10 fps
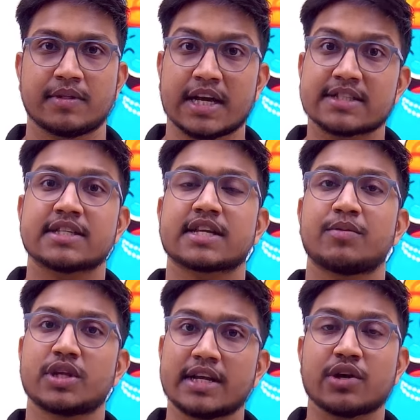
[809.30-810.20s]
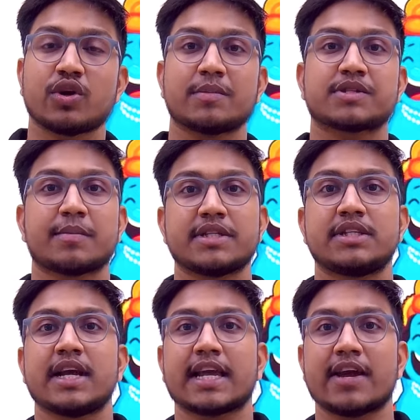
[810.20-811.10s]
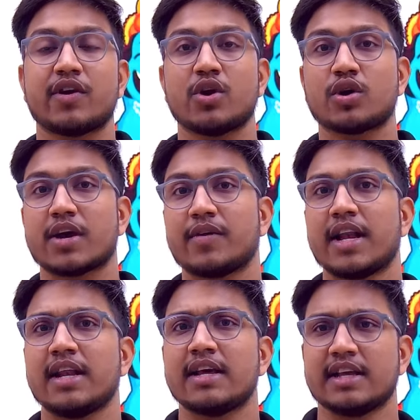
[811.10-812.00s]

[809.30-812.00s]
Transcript: चांसेस कम हो जाएंगे क्योंकि आप समझिए केवल और केवल